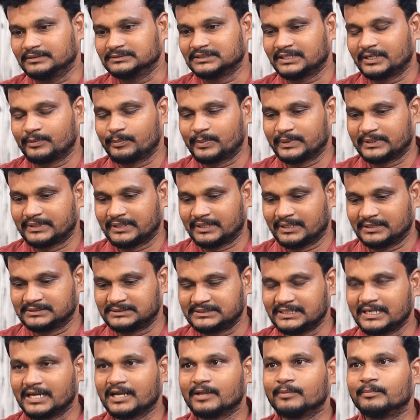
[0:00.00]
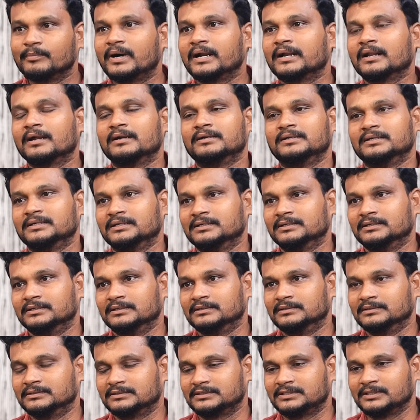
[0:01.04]
சார் இப்போ பார்த்தீங்கன்னா சேலம் மாநாடு
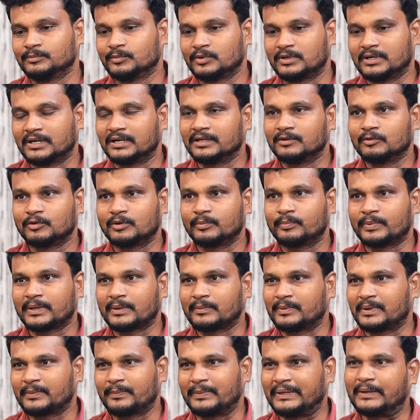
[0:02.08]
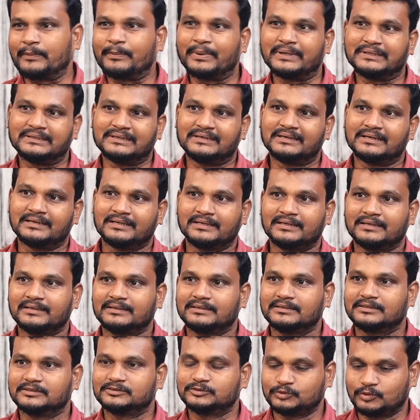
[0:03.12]
திமுகவில் ஒரு பரபரப்பை ஏற்படுத்திகிட்டு இருக்கு
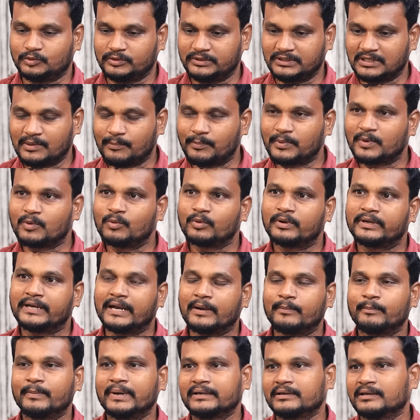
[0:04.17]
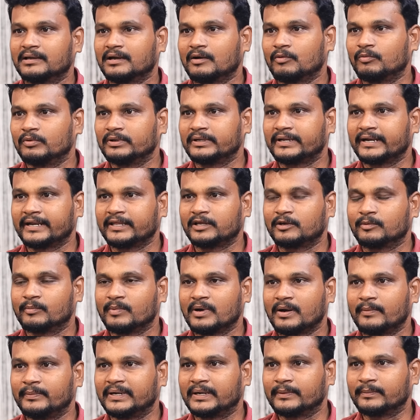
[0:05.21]
ஸோ இதுக்கப்புறம் ஒரு டேன் பேக் அவங்களுக்கு
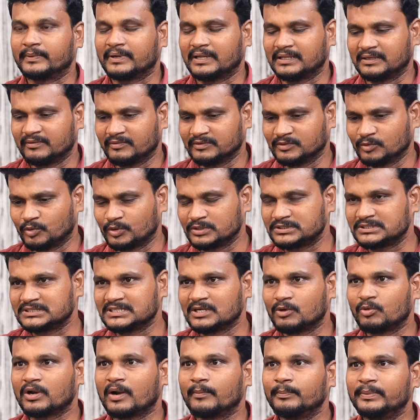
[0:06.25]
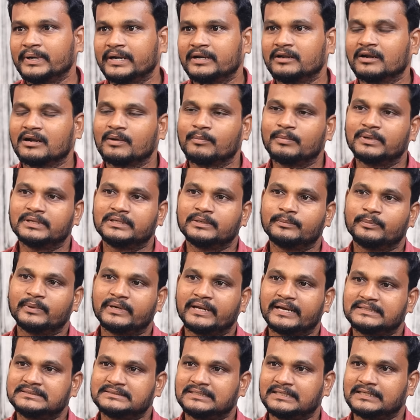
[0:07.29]
கிடைக்குமா அப்படின்ற அதில் வந்து ஒரு சின்ன ஒரு அப்டேட்டாக நம்மளுக்கு இப்போ
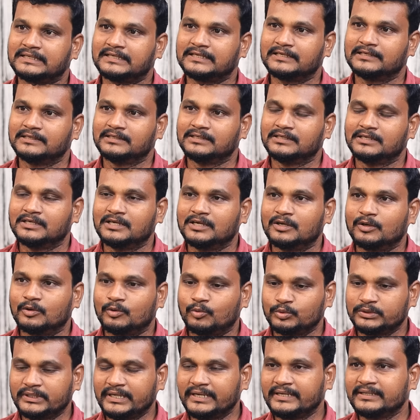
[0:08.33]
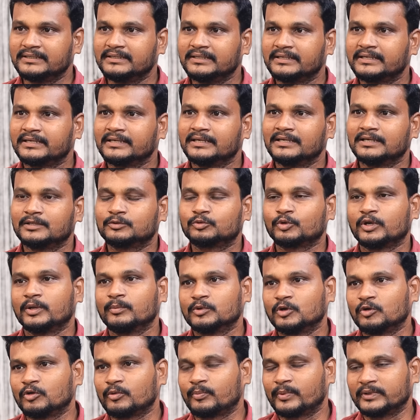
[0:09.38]
கிடைச்சிருக்கு இப்போ உதயநிதிக்கு துணை
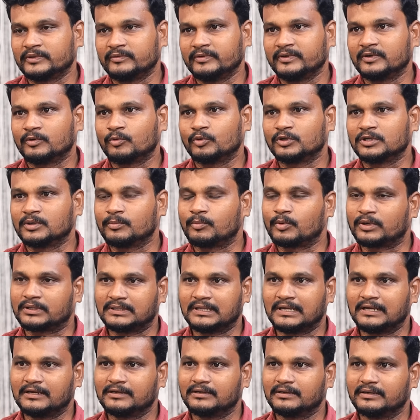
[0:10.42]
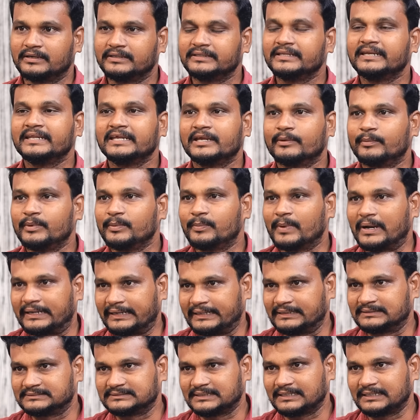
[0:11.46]
முதல்வர் பதவியை கொடுக்க போகிறது தான் இது நீங்கள் எப்படி பார்க்குறீங்க